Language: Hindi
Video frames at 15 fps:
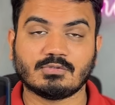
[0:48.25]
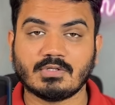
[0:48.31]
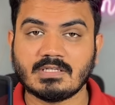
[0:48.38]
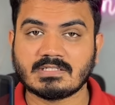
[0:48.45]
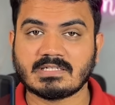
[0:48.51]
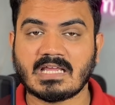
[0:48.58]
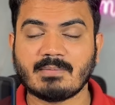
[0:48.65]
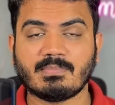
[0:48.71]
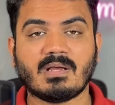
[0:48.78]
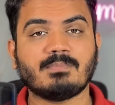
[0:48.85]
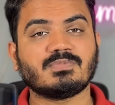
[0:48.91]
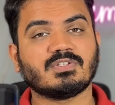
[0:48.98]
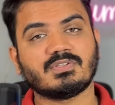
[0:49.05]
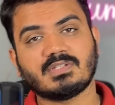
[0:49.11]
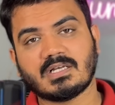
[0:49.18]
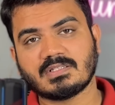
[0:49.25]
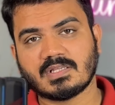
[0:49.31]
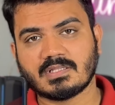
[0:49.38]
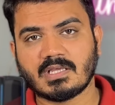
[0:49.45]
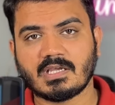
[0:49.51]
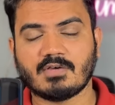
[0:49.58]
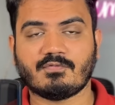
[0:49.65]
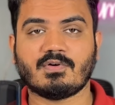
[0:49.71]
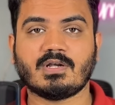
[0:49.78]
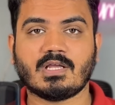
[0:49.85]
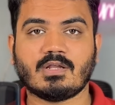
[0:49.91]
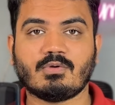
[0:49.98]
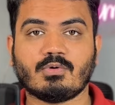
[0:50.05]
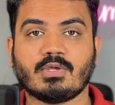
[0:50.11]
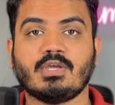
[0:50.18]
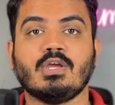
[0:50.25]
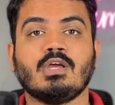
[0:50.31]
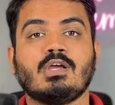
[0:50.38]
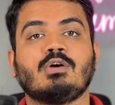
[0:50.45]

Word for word: तो इस टाइम पे आप जितना ज़्यादा एफर्ट डालोगे